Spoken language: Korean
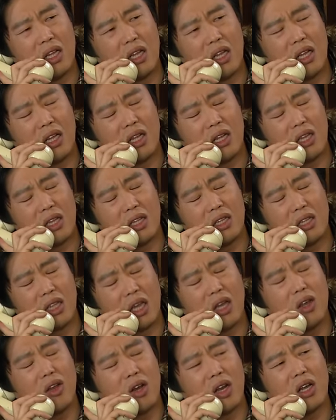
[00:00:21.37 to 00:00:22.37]
아,
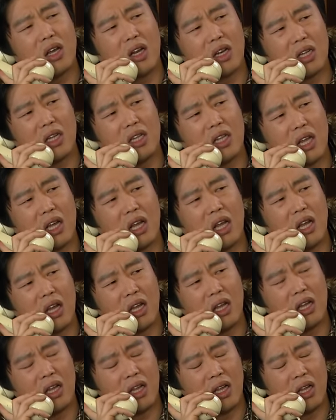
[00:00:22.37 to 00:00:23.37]
내가 연락할게 내가
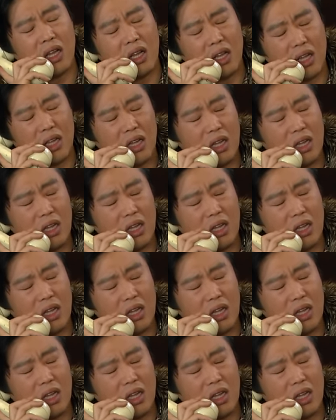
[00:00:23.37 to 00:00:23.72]
아.